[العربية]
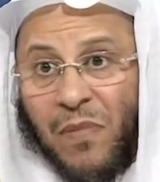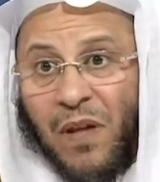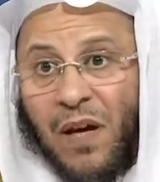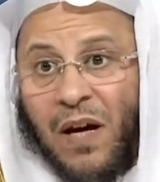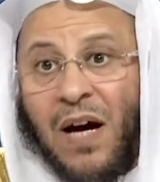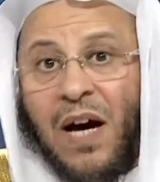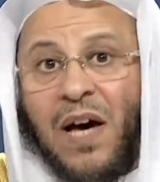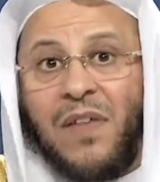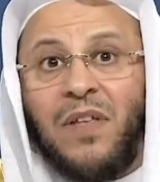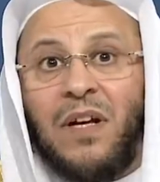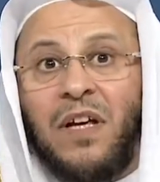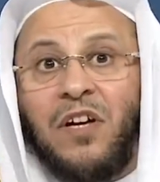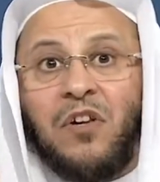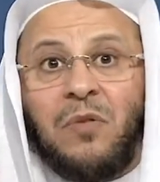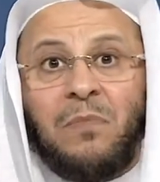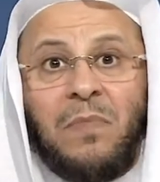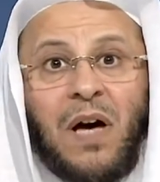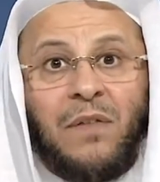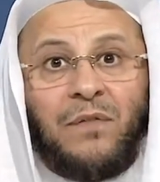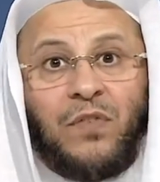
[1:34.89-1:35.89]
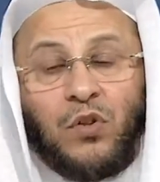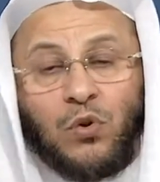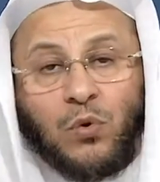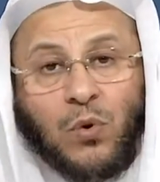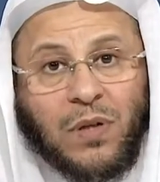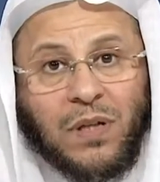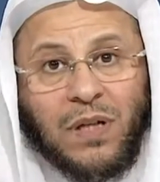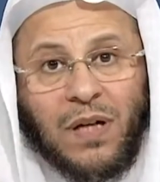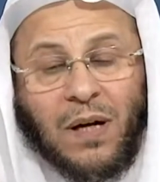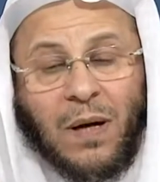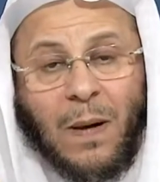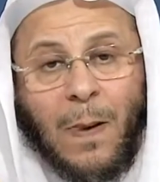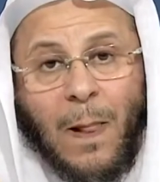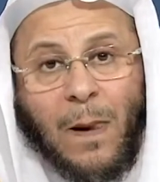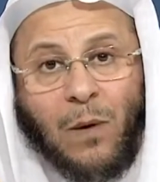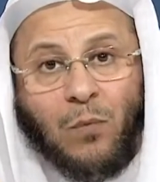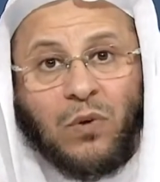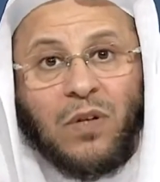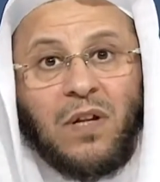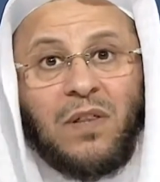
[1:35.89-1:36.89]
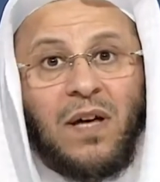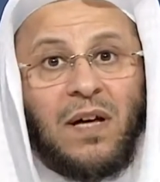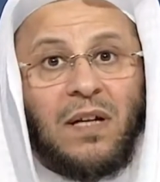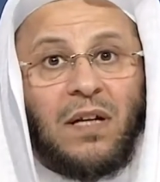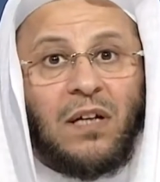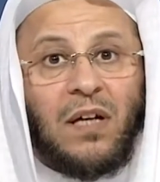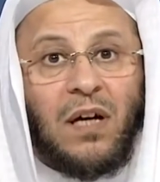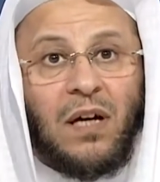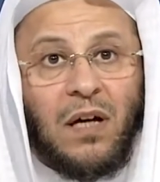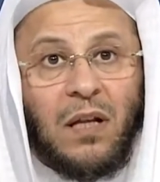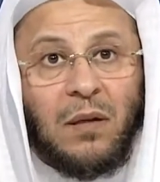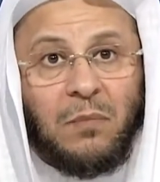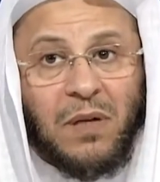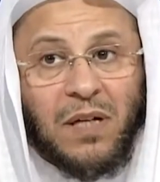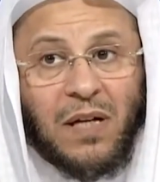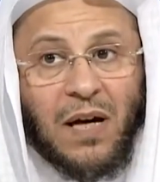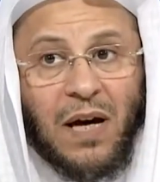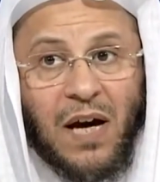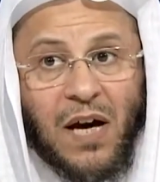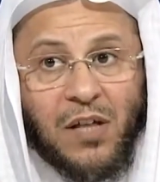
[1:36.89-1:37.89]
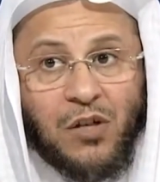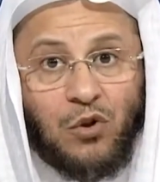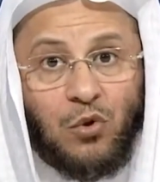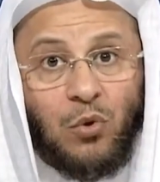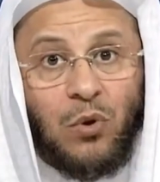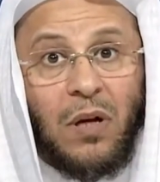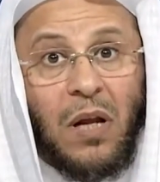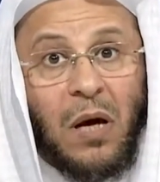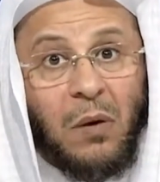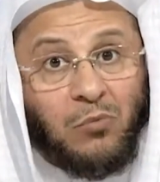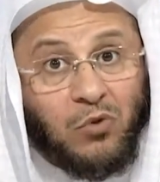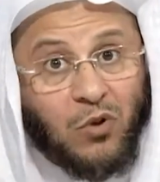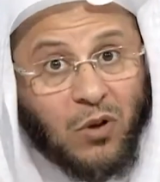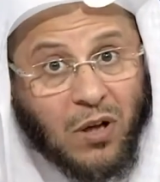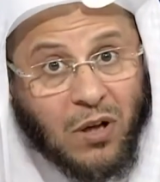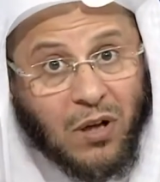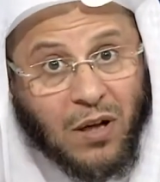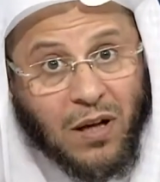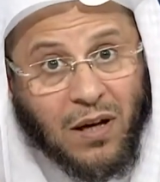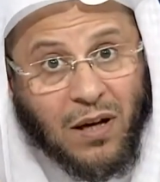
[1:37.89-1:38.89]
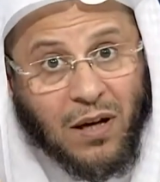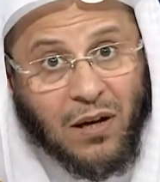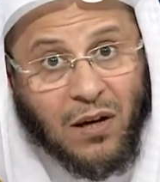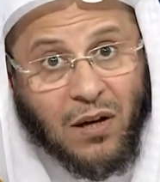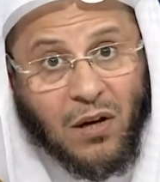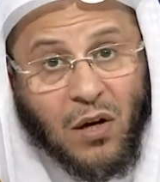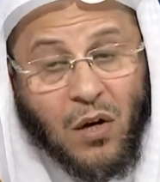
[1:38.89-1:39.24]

هذا الحرمان في الدنيا ولذلك المرأة هذه تقول الحمد لله